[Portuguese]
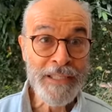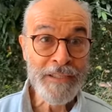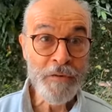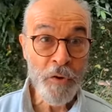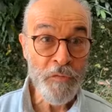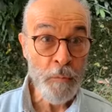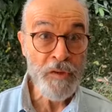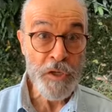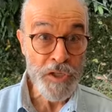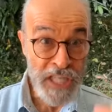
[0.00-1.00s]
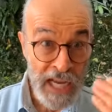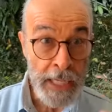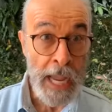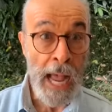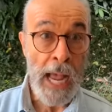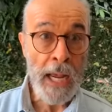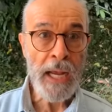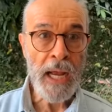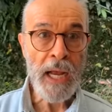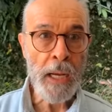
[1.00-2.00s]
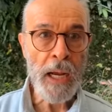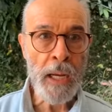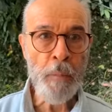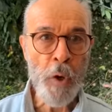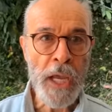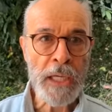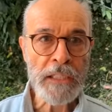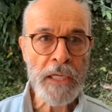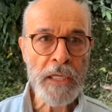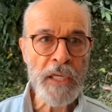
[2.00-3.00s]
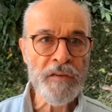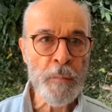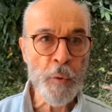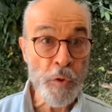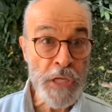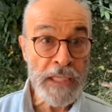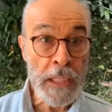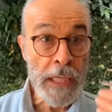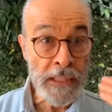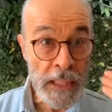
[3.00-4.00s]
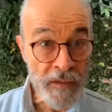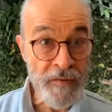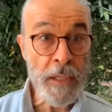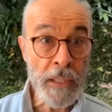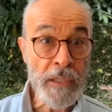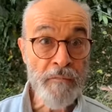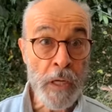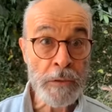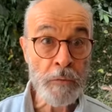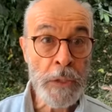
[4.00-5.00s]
Nós vamos estancar a, a boiada. Esse projeto de lei tem que ser arquivado.